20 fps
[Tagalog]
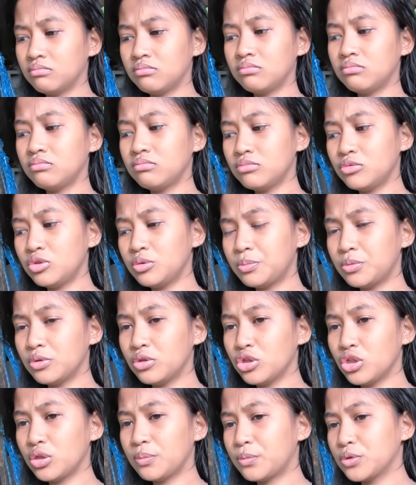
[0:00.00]
Ah, hindi po,
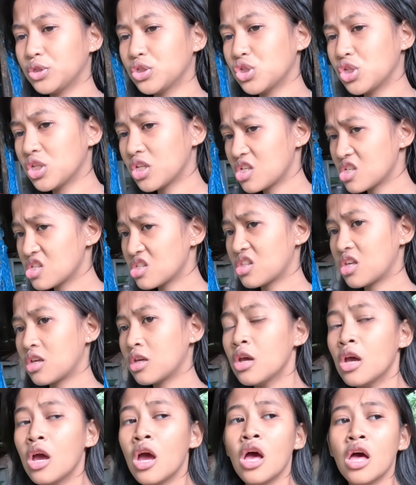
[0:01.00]
hindi po siya nag-stay.
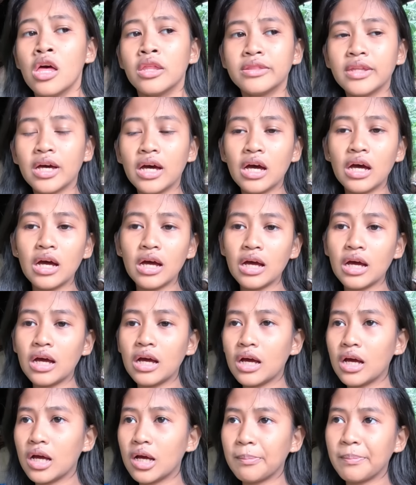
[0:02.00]
Na
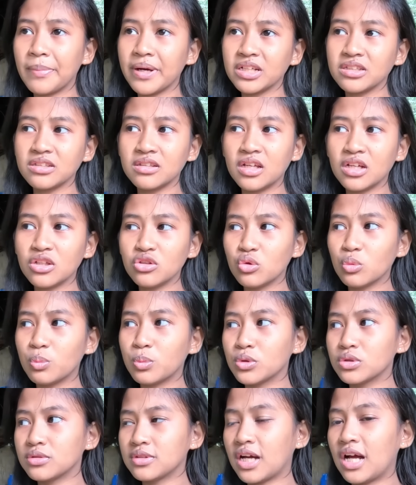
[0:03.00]
pag ganito
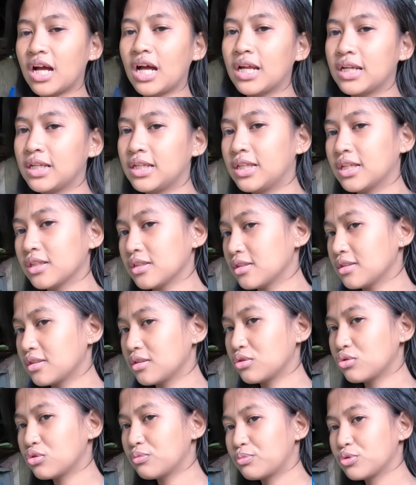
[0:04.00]
pong tanghali,
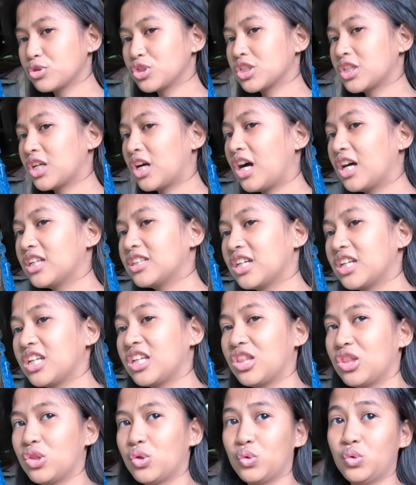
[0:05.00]
nakikinog po siya ng
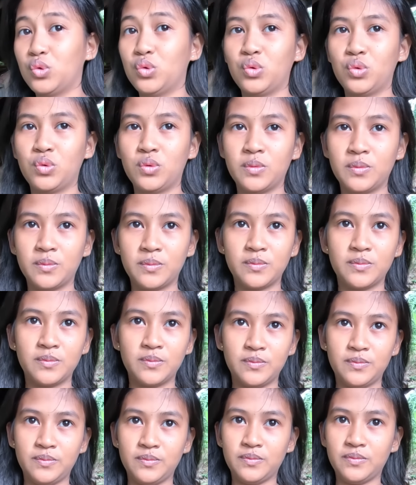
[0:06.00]
analin doon.
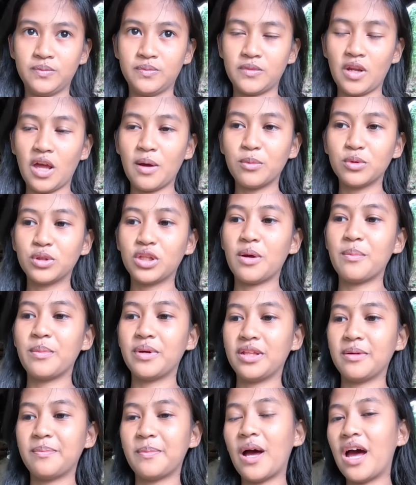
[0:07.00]
Abot Ah.
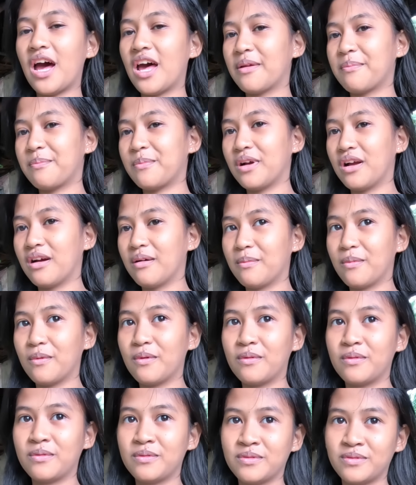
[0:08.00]
kamay na pangarap ko
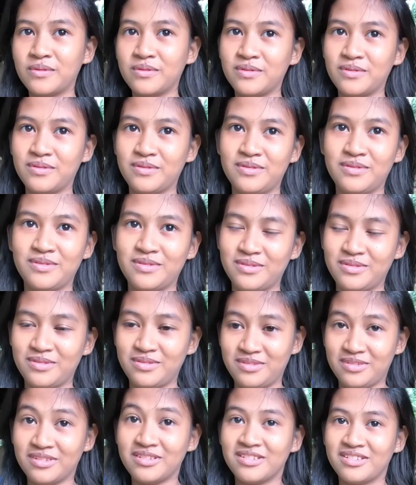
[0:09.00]
uh,
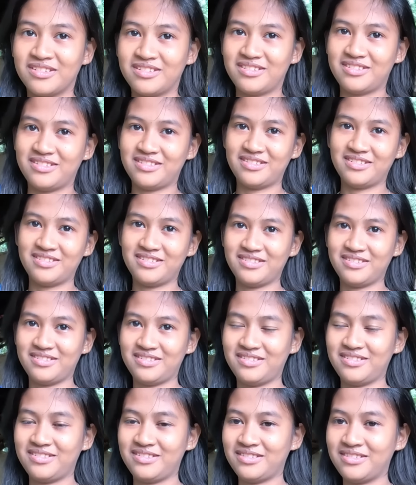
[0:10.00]
may pinapanood
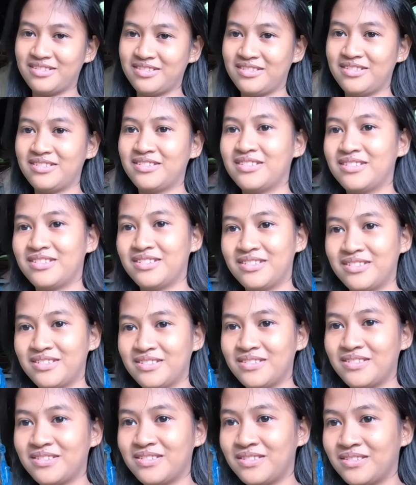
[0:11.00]
siyang movie
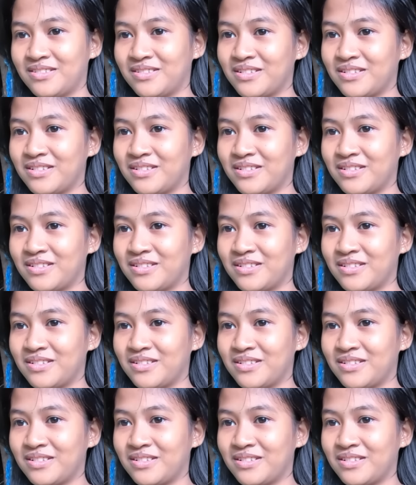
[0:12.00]
doon.